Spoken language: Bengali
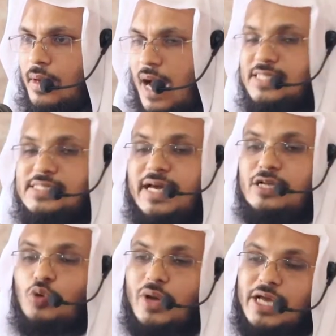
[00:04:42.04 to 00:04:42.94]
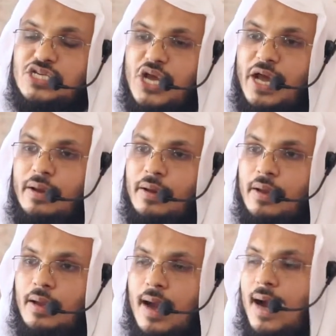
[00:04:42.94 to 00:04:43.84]
আজকের যুগে এসে
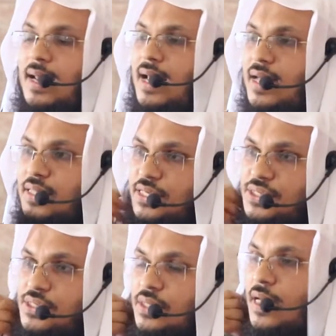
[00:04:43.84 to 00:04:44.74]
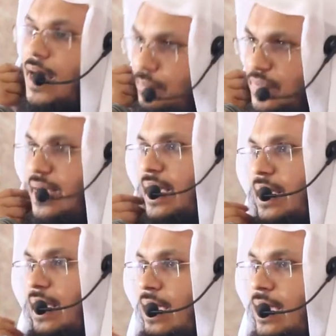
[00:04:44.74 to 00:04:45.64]
আহলে হাদিস নাম দিয়ে
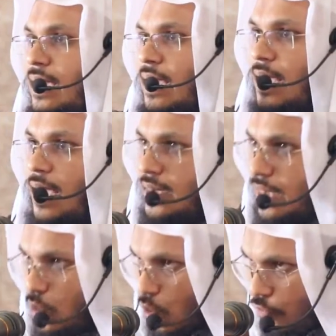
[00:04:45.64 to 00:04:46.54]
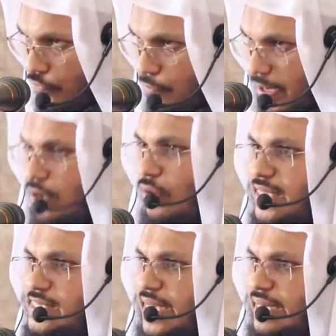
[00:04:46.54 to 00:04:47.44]
একটা গ্রুপ বের
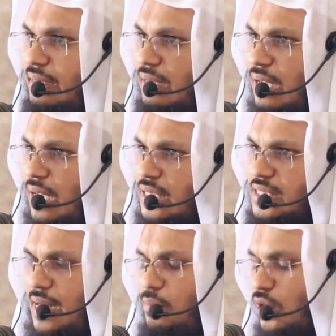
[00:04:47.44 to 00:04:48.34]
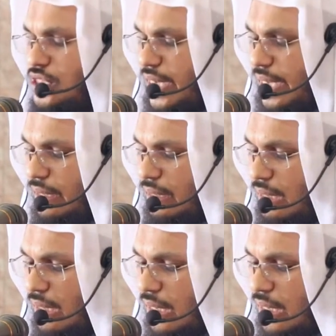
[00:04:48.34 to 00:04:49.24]
হয়েছেন যারা বলছেন
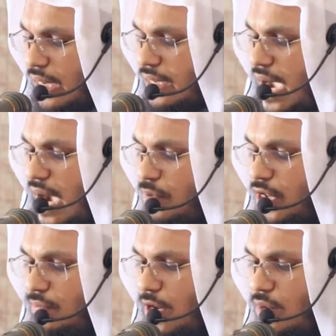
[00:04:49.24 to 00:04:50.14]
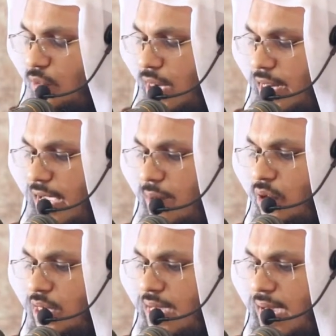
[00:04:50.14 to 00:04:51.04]
এই আবু হানিব রহমুল্লার এই
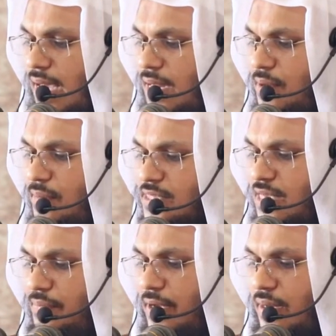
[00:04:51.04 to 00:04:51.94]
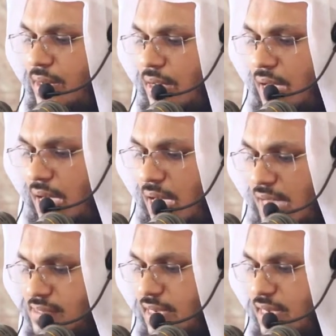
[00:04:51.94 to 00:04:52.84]
আমলটা হানাবি মাজাবের
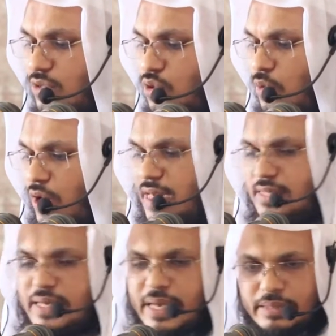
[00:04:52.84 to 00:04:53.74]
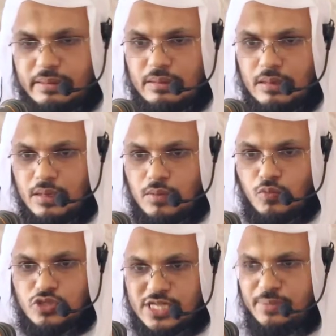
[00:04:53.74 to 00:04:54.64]
আছে কিন্তু বোখারিতে নাই
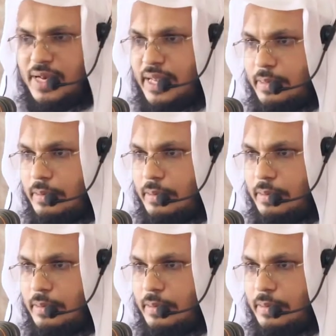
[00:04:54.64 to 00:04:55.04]
মুসলিমে নাই